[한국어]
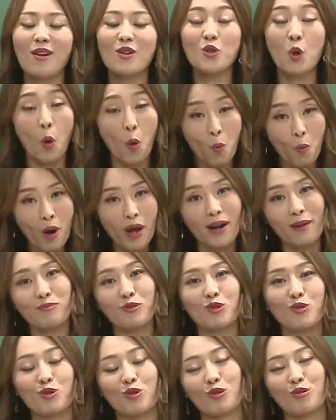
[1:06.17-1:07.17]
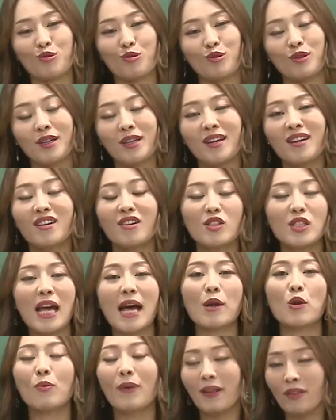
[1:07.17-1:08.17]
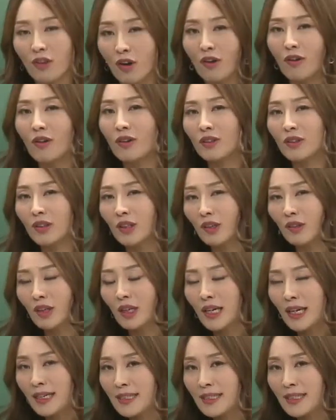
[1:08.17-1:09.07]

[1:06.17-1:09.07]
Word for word: 정말 압축적으로. 그래서 자료 만들었거든요.